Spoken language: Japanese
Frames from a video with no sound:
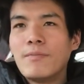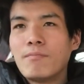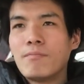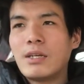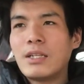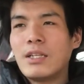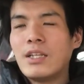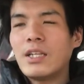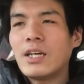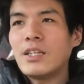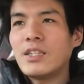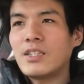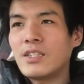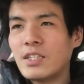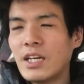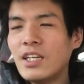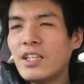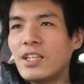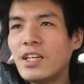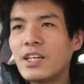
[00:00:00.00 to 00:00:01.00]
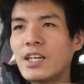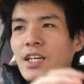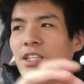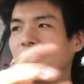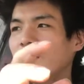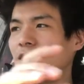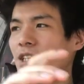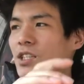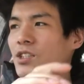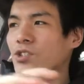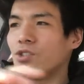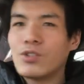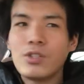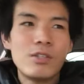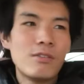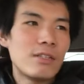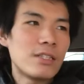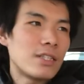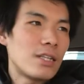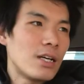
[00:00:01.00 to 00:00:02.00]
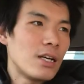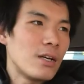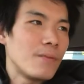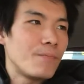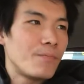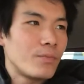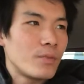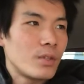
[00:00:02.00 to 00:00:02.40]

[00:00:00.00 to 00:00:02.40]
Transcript: まあ、でだい大体感染上にはさ